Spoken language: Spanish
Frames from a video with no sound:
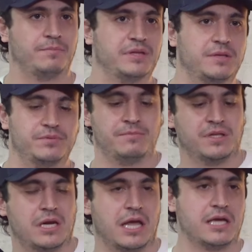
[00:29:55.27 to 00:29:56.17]
repente se
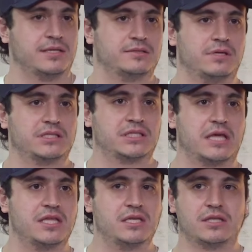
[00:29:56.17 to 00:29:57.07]
meten ahí a hacerse unas
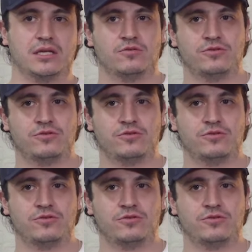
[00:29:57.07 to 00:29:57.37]
quesadillitas